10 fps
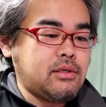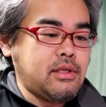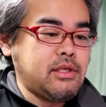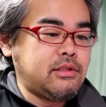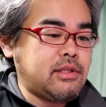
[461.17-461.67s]

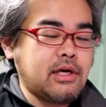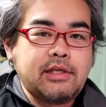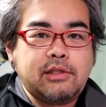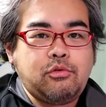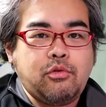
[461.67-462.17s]

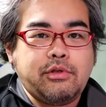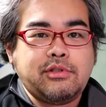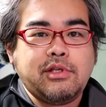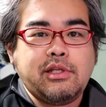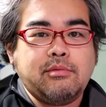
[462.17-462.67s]
インターネットに
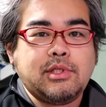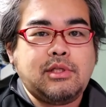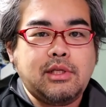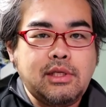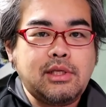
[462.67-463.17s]
つないでまし
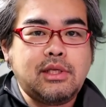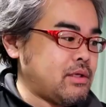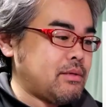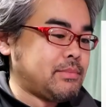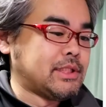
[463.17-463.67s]
たね
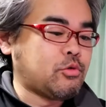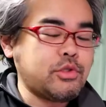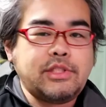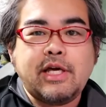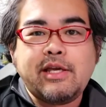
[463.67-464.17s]
あの当
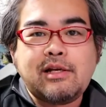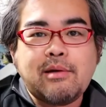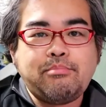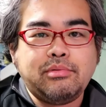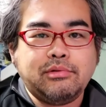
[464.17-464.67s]
時
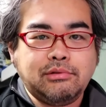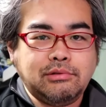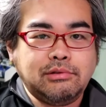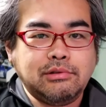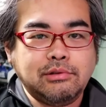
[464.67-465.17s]

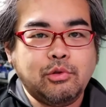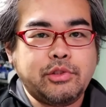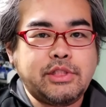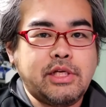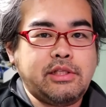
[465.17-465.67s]
ダイヤルアップの
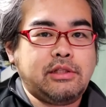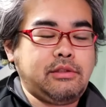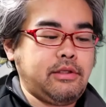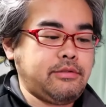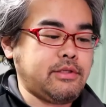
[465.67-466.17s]
時代だっ
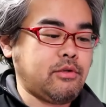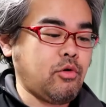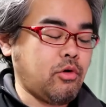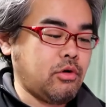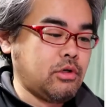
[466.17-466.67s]
たんですけ
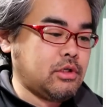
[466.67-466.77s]
ど、